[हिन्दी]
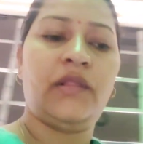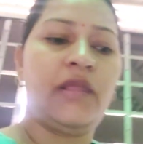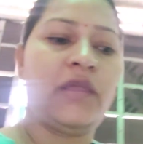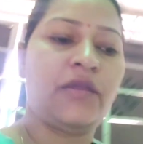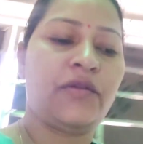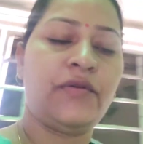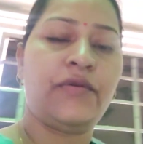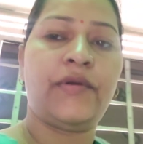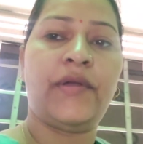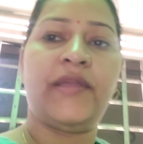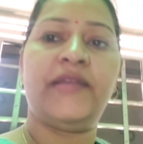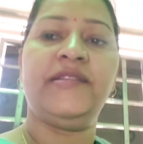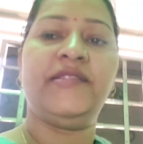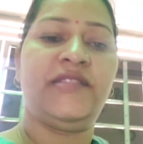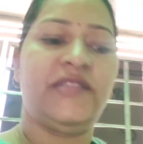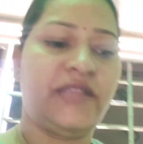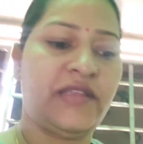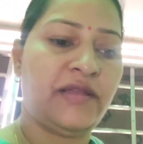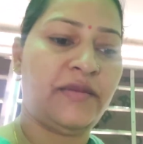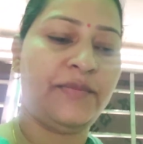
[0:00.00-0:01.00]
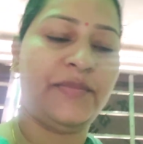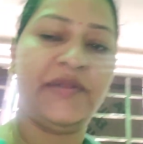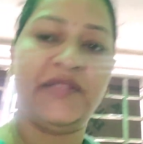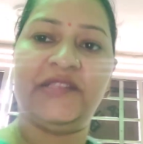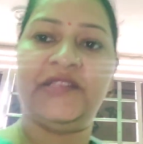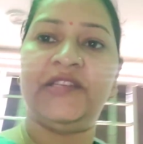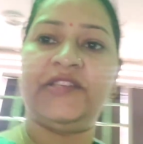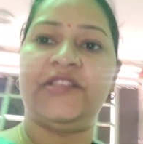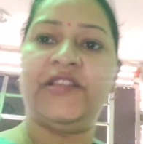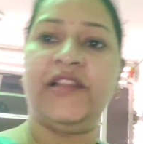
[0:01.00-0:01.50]
देखो भाई
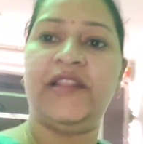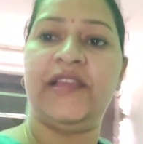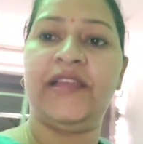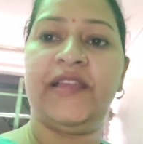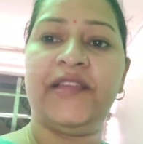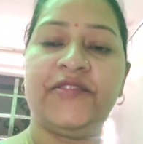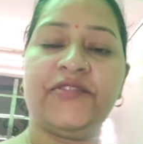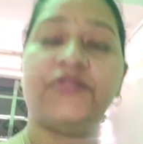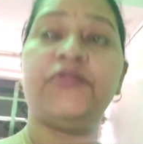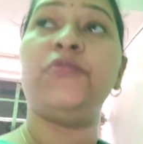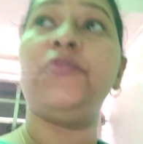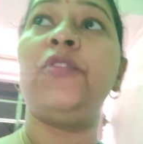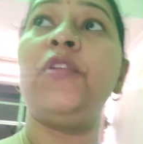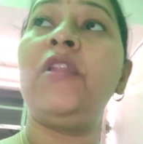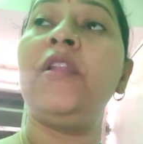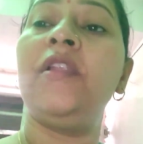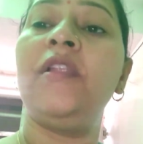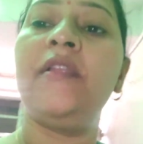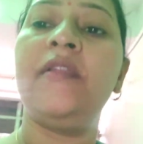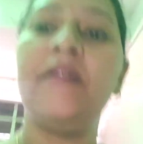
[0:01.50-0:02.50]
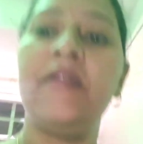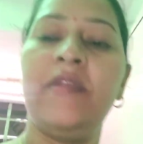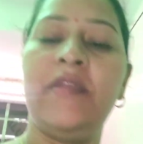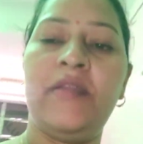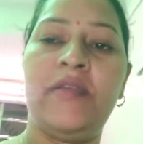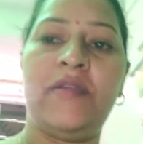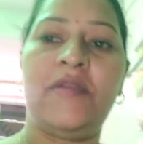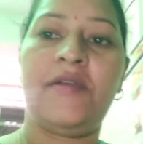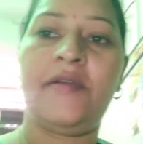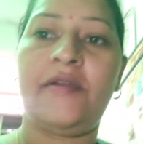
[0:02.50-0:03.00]
बच्चे चले गए हैं स्कूल
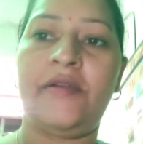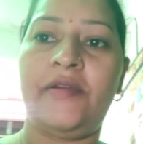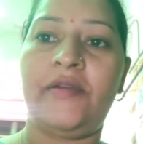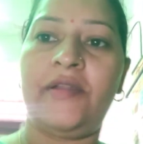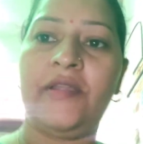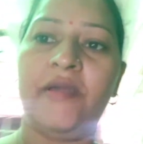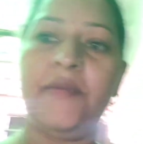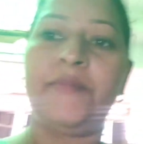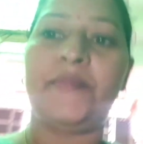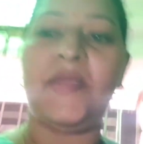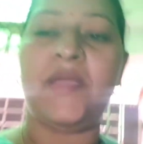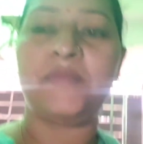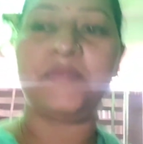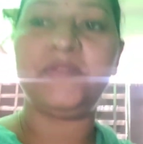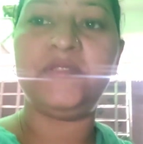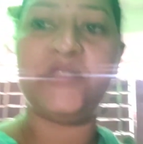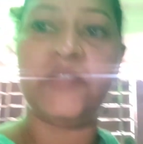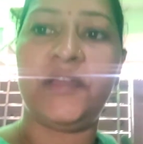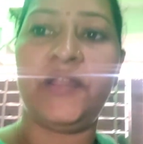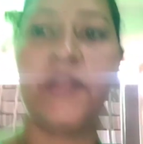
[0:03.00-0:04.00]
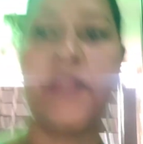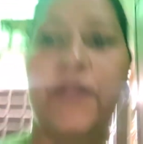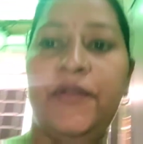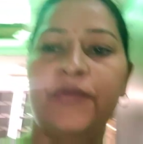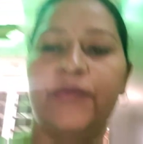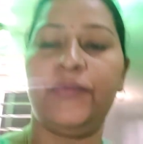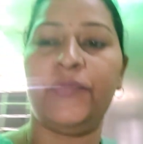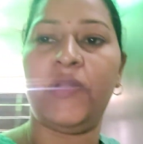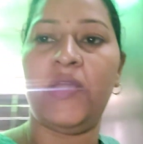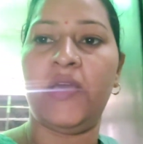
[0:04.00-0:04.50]
और अब मैं भी जा रही
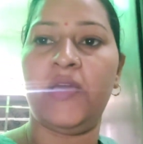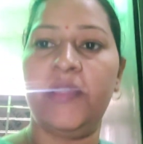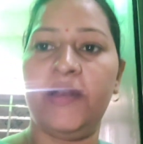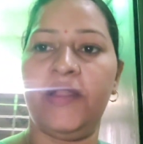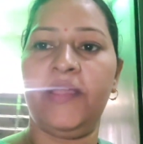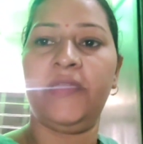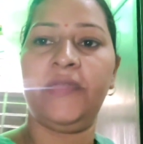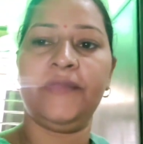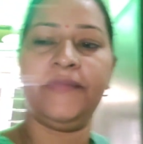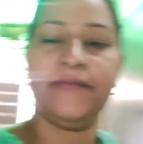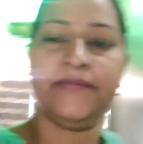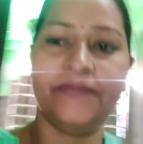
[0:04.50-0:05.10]
हूँ नहाने